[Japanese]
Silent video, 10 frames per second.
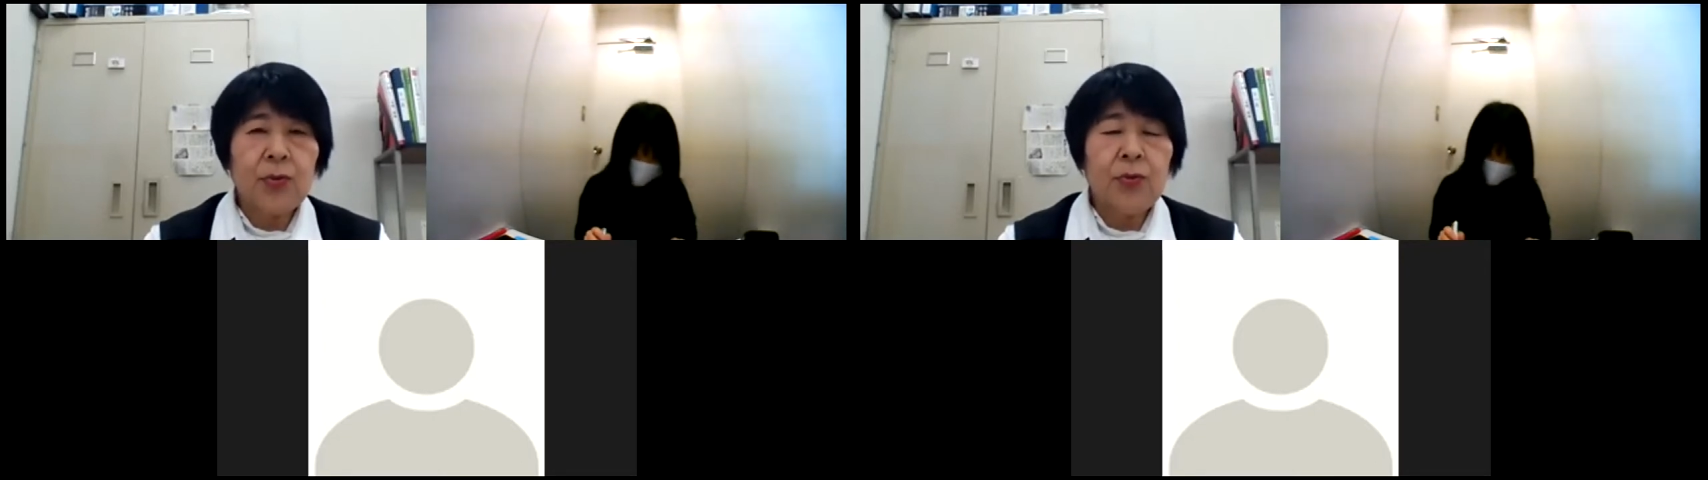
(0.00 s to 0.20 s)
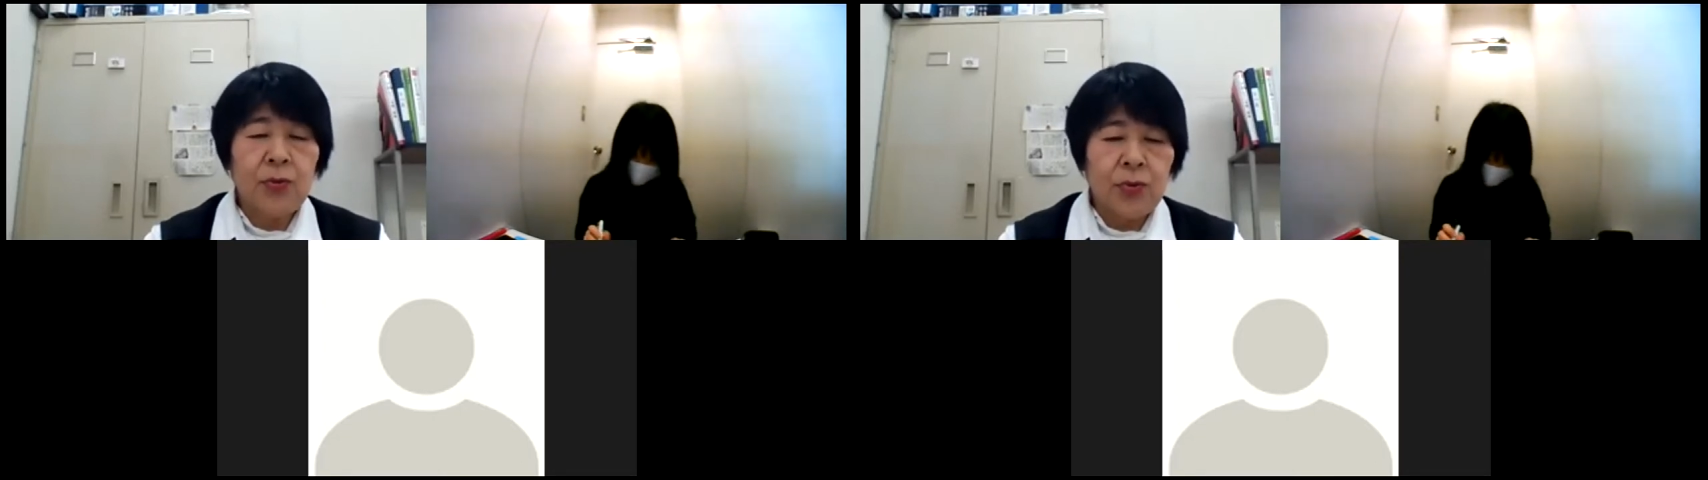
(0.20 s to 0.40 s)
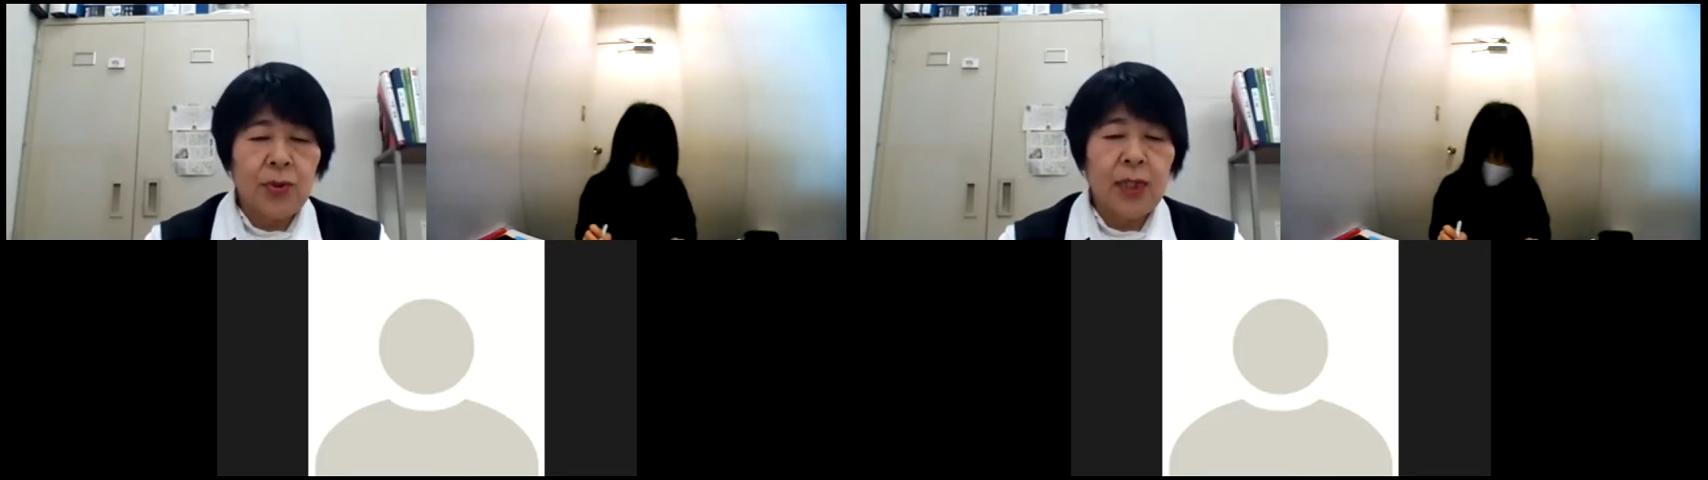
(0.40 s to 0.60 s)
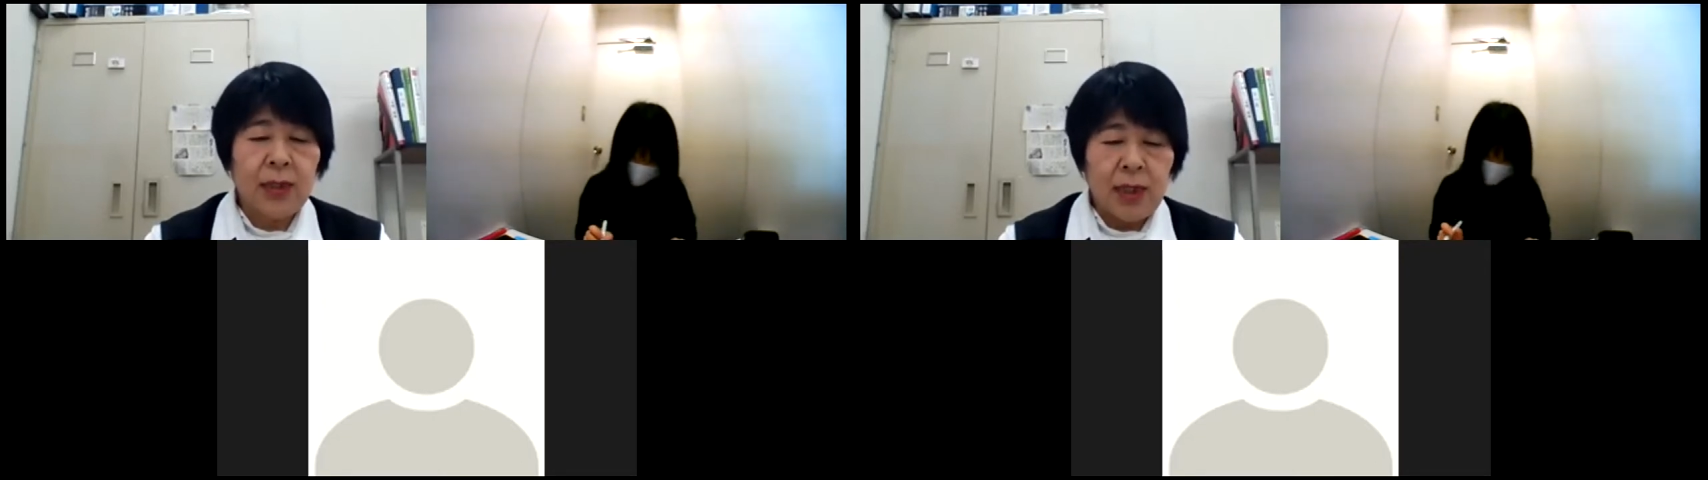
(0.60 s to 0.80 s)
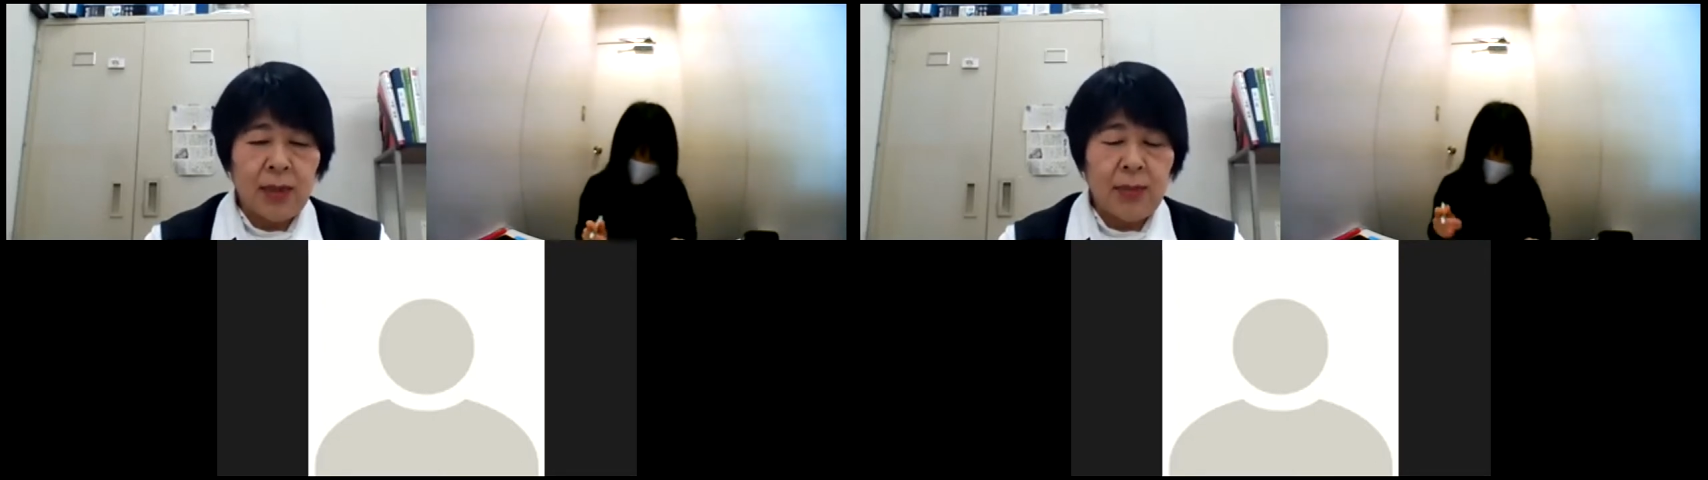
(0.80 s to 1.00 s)
を心がけ
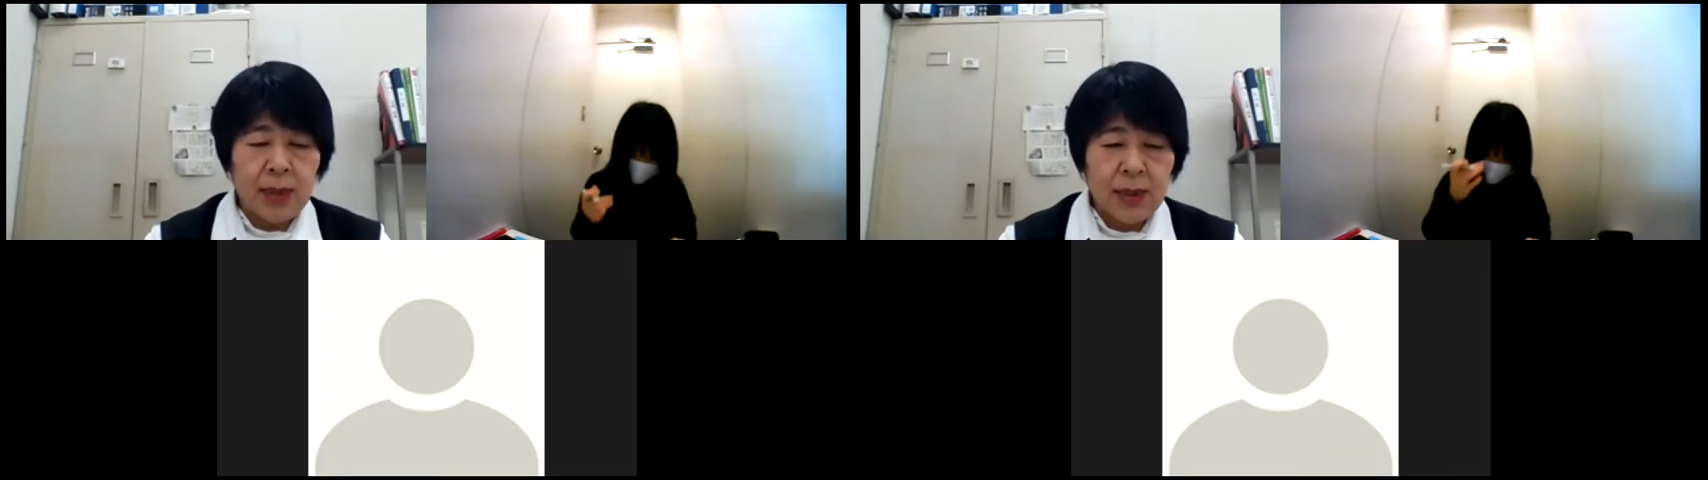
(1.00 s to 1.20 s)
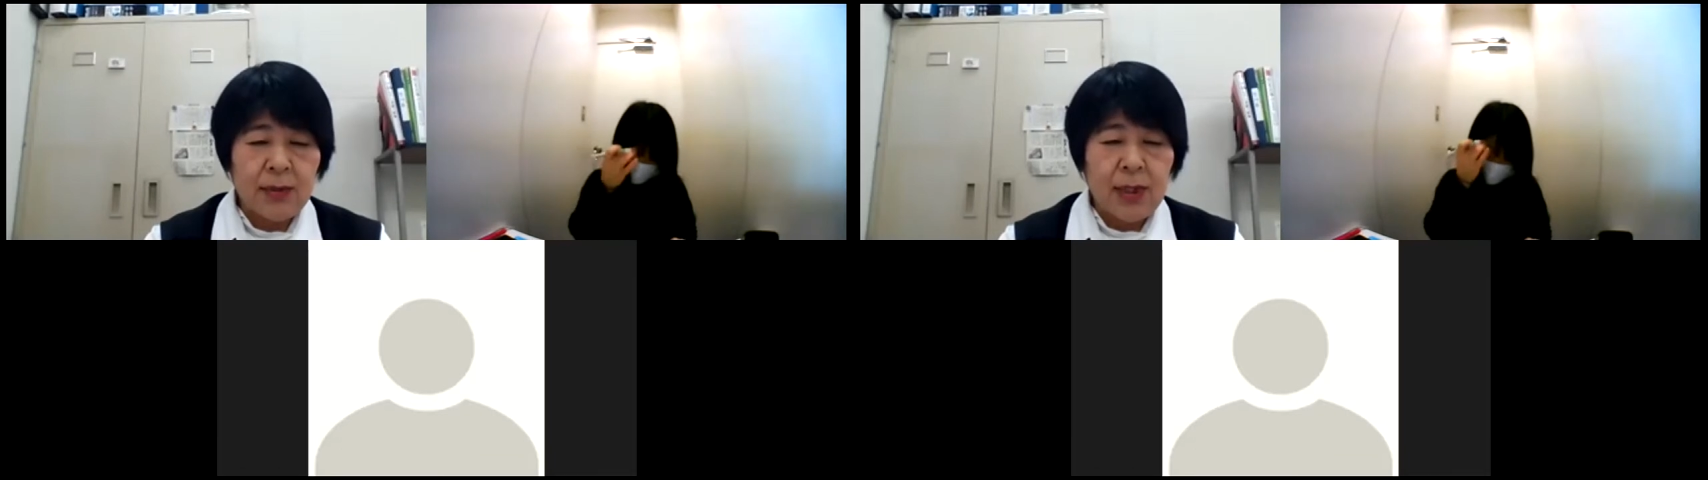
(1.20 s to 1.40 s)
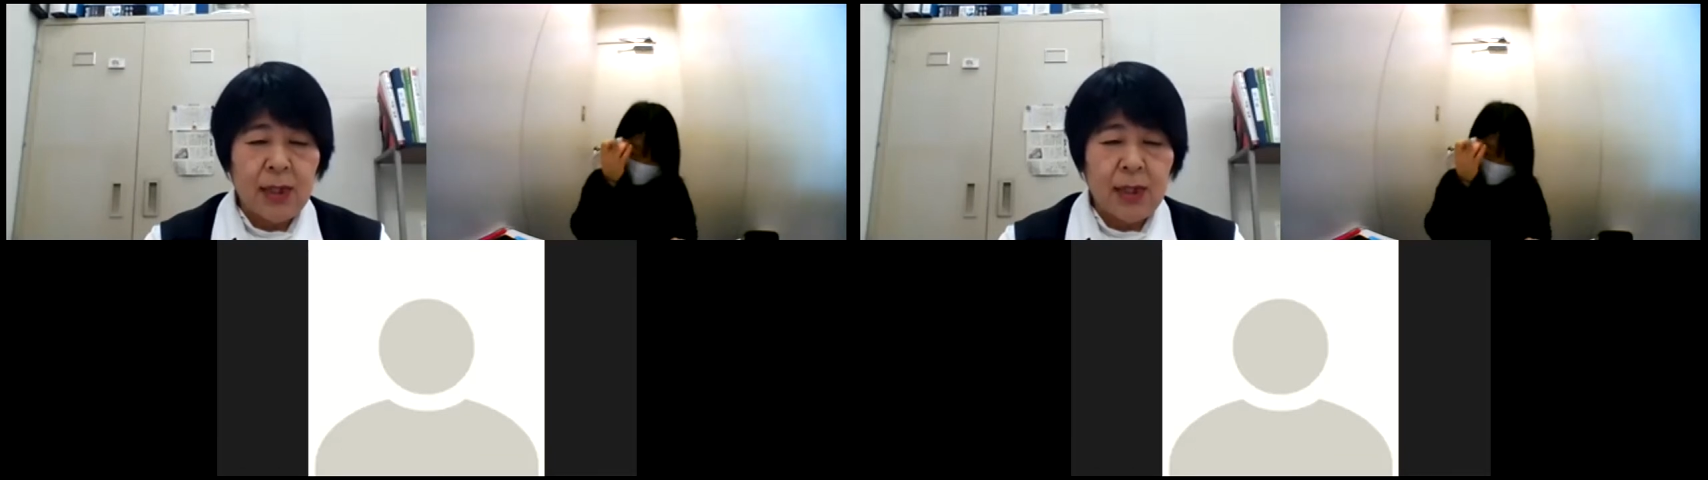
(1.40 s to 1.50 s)
ています。